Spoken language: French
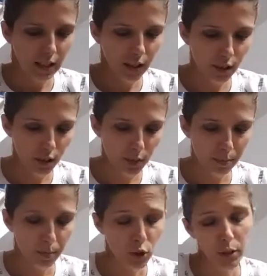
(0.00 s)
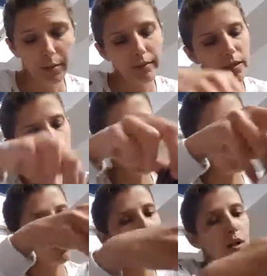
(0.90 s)
euh, bah, J'ai pris 24
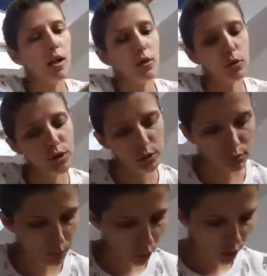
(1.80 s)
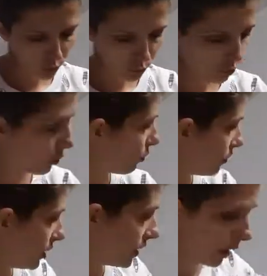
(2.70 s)
mois, là, il est au 18 mois, donc euh,
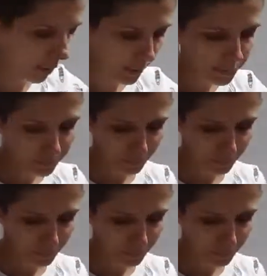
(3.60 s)
c'est très bien.